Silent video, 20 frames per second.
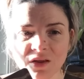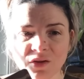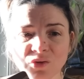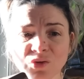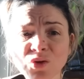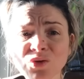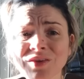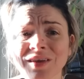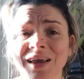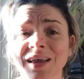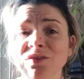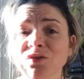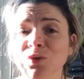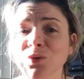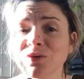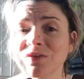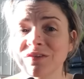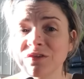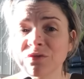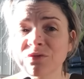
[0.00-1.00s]
notre
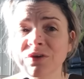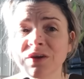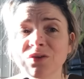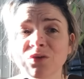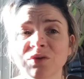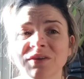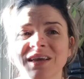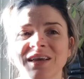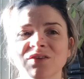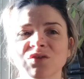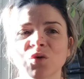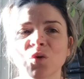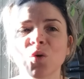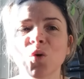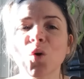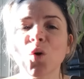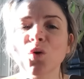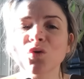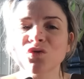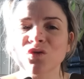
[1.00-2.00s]
être divin, notre être
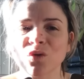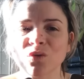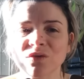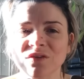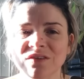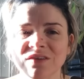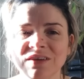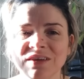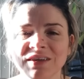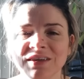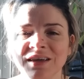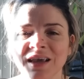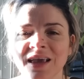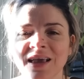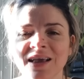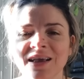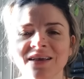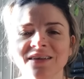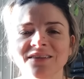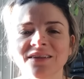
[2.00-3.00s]
authentique,
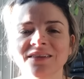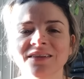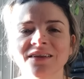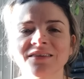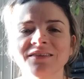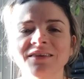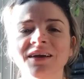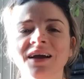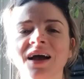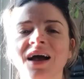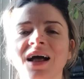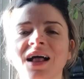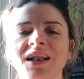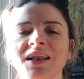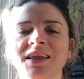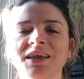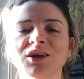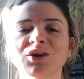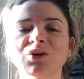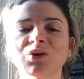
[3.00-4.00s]
c'est-à-dire à
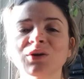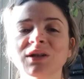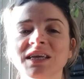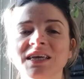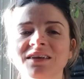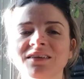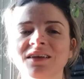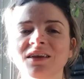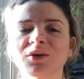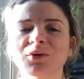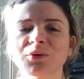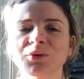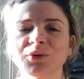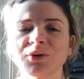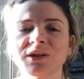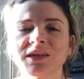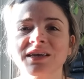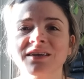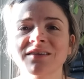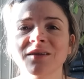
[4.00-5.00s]
aller connecter et
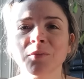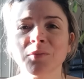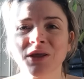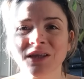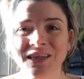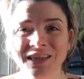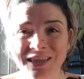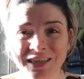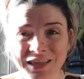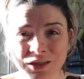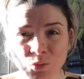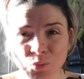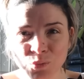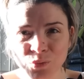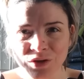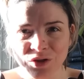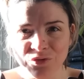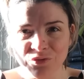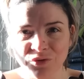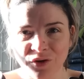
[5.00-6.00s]
reconnecter mais qui
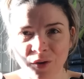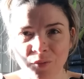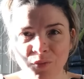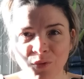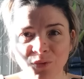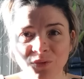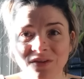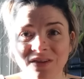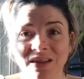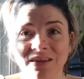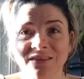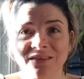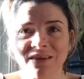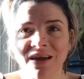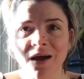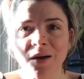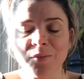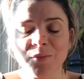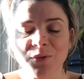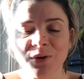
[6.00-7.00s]
on est vraiment, cette
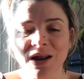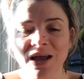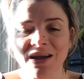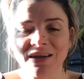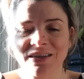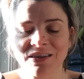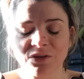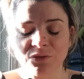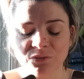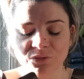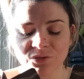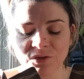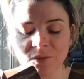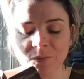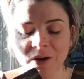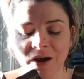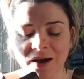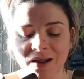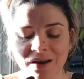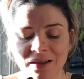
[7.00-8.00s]
âme-là qui
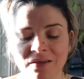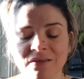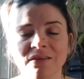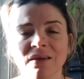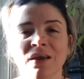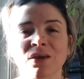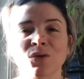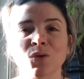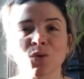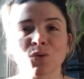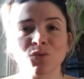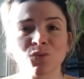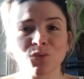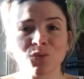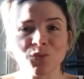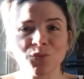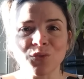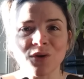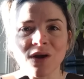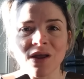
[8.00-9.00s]
vibre à l'intérieur de
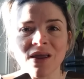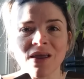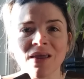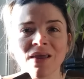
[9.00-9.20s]
nous.